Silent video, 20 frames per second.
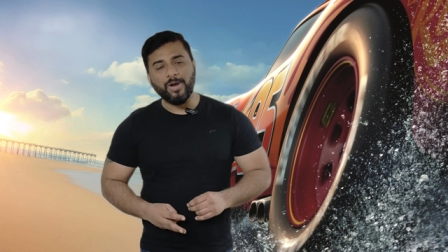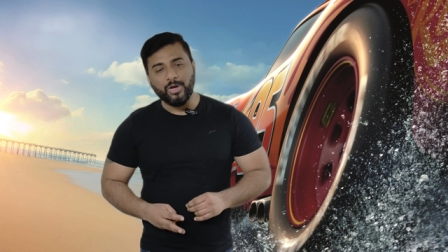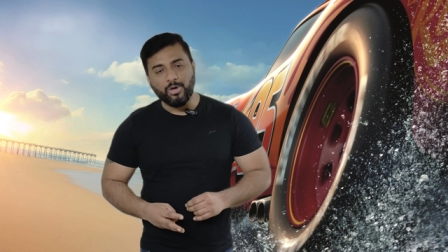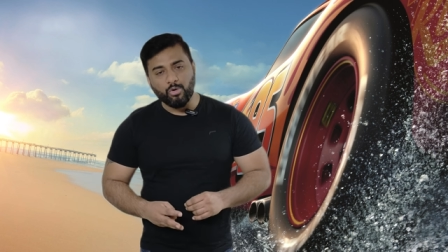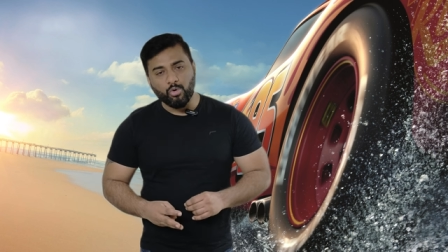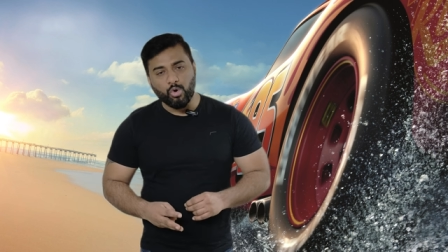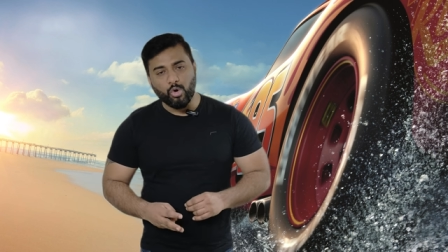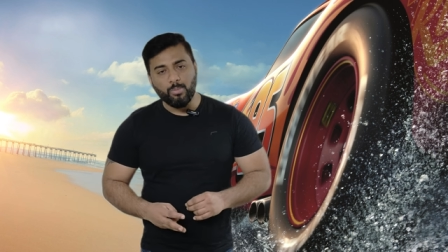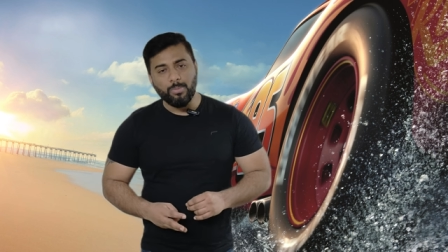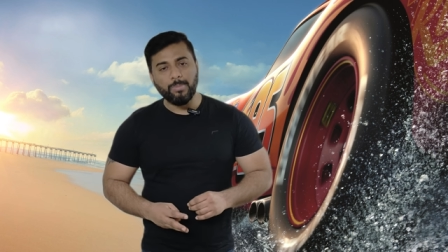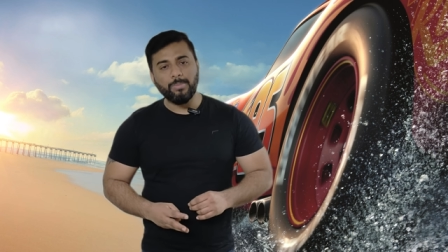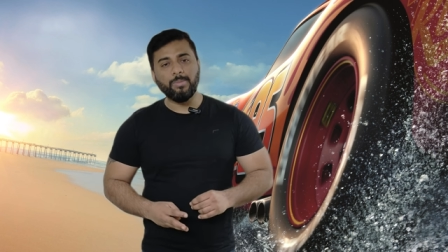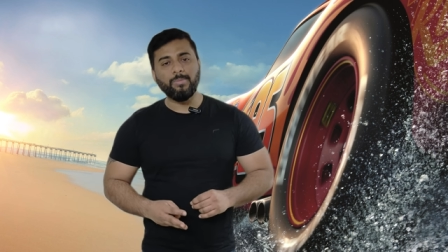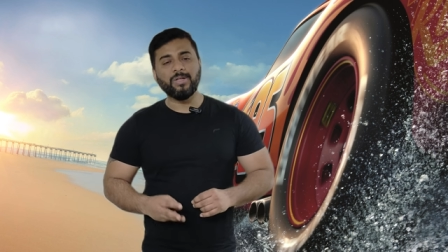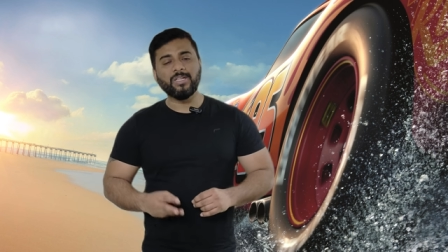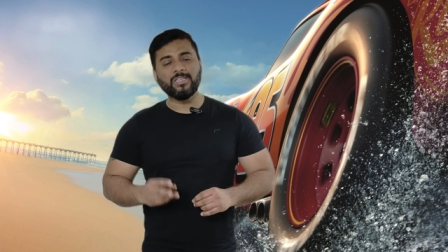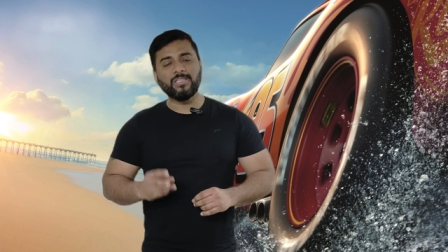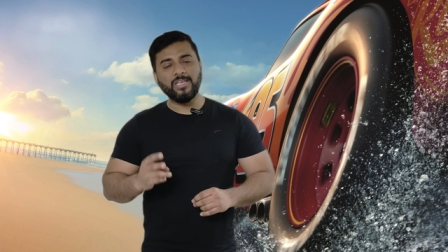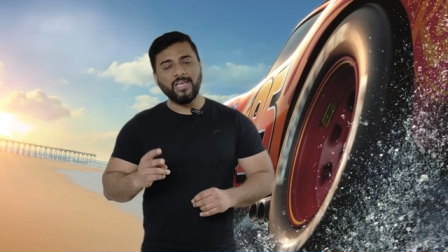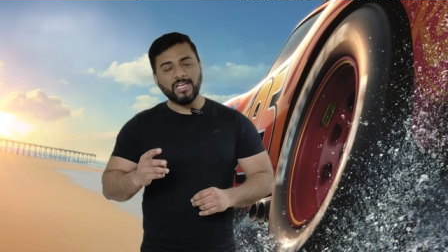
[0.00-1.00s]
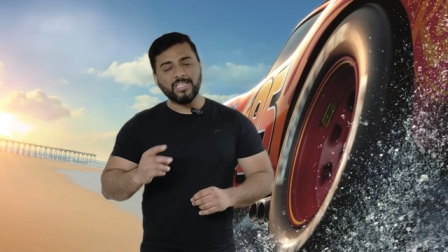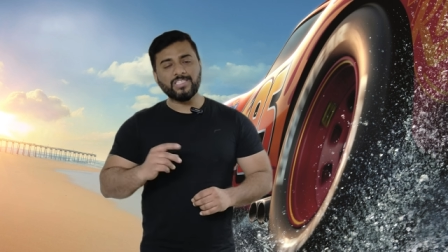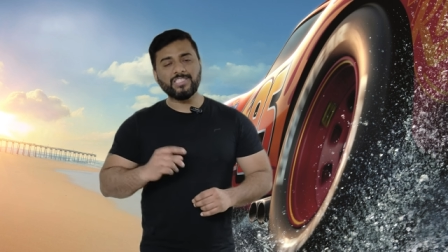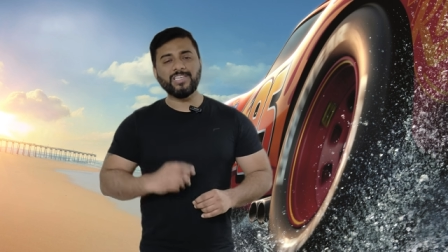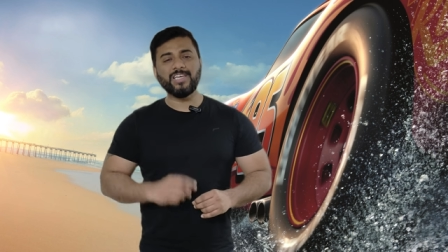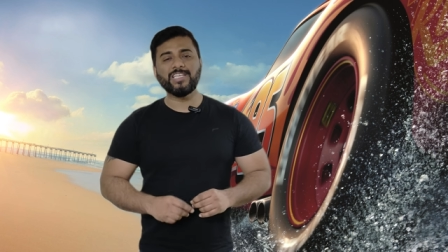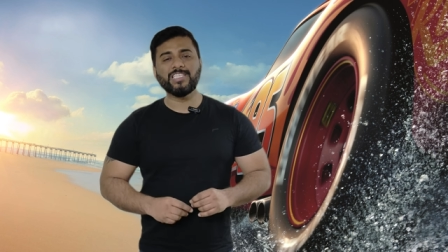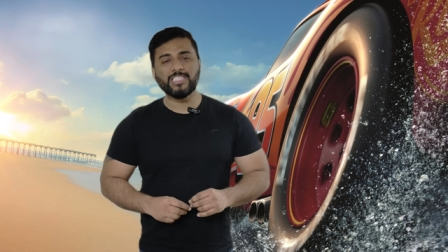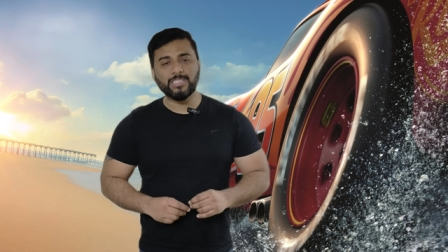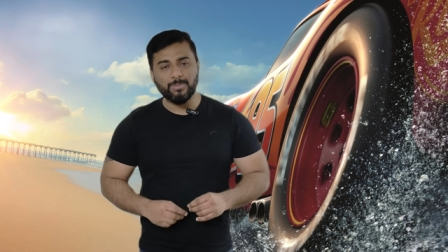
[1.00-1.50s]
पेट्रोल में भी मिलती है
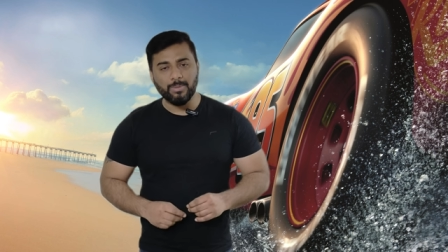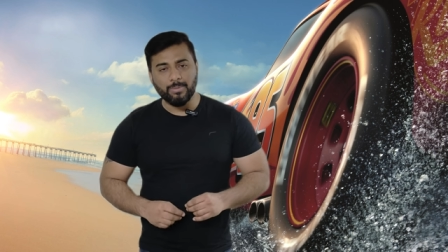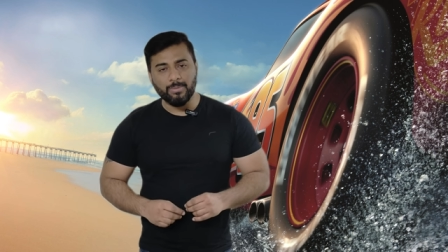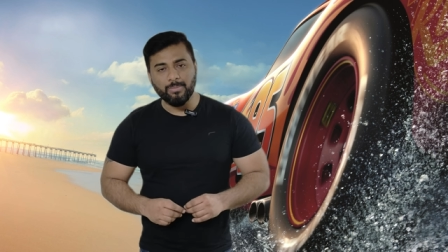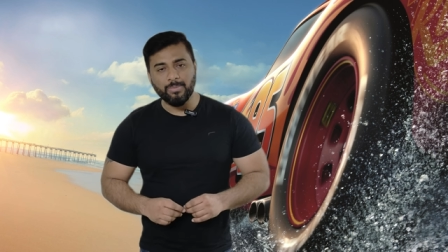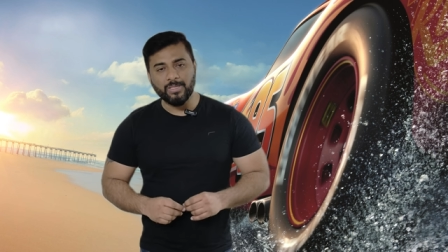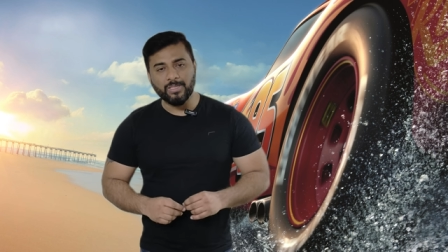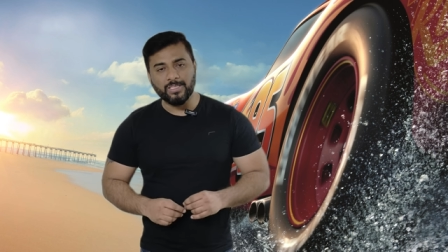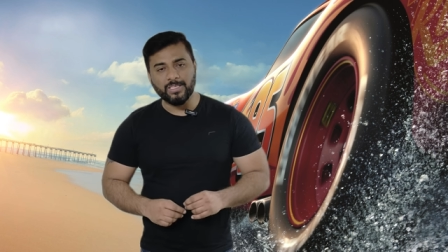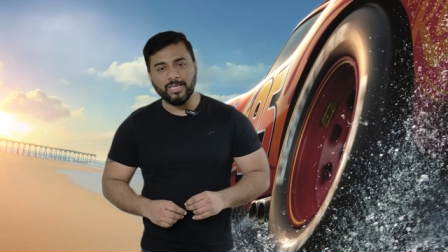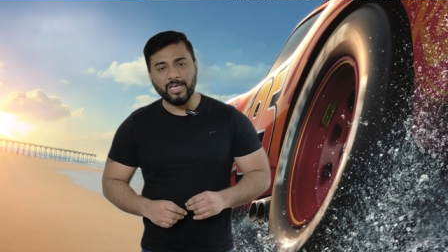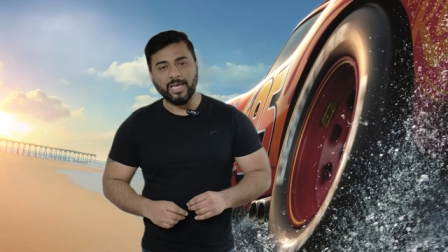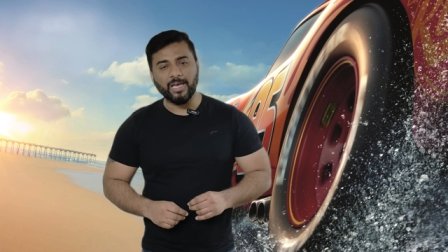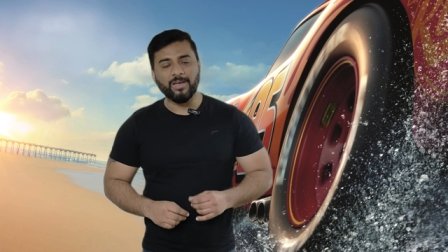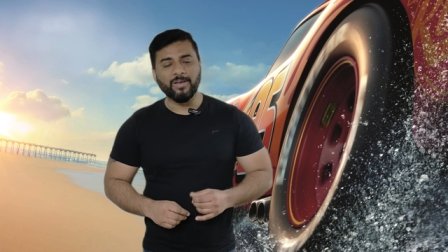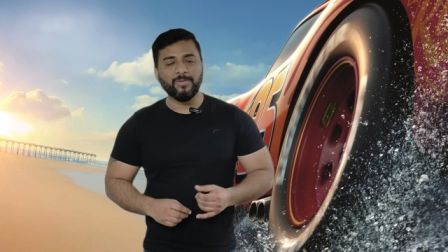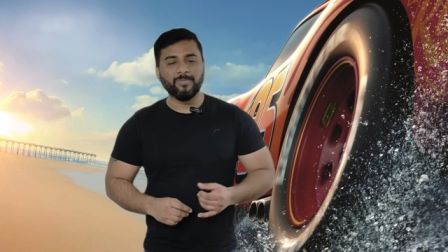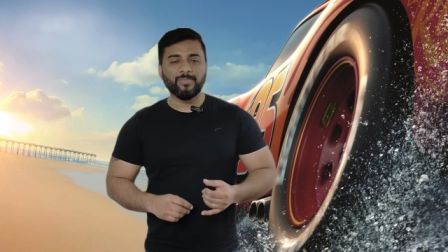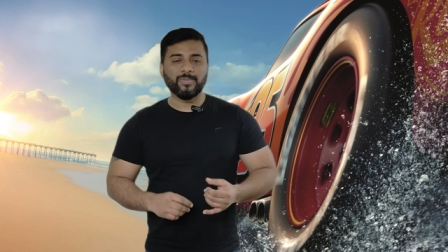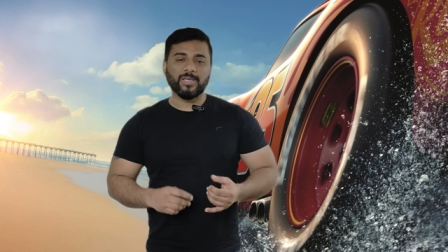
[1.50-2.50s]
सी में भी मिलती है